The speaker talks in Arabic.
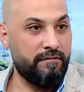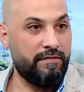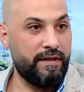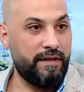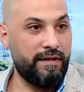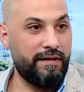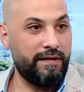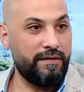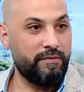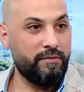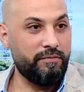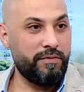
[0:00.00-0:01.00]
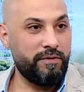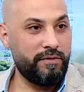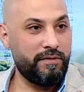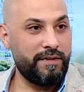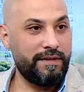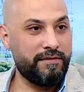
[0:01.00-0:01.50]
فالله يكون
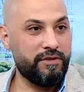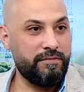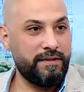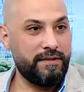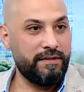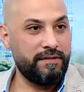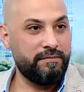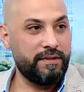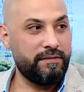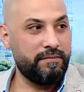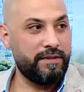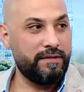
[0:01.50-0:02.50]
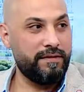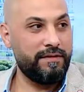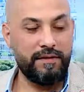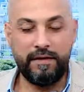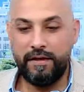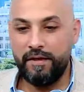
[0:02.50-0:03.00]
بالعون للجميع يعني امين يعني من فهاي
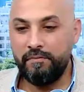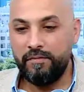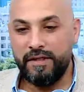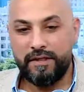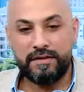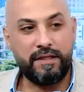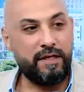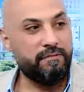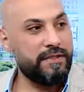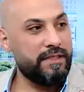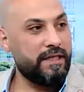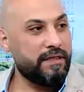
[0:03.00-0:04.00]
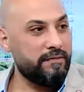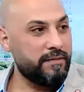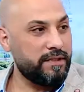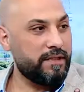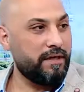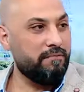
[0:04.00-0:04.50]
من التحديات من اصحاب مزارع من
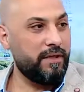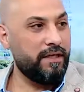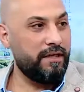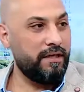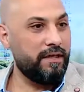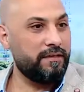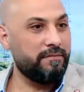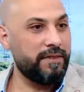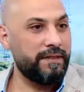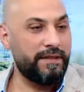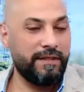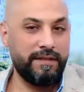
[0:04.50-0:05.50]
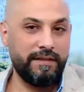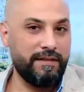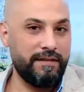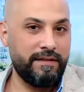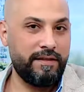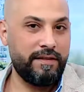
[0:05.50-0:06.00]
اصحاب محلات من هذا
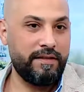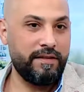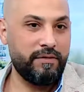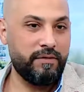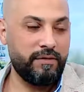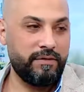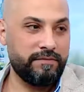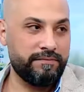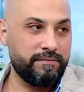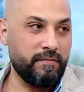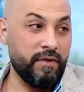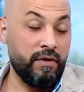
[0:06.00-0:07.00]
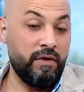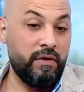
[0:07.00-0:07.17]
يعني للكل ولكن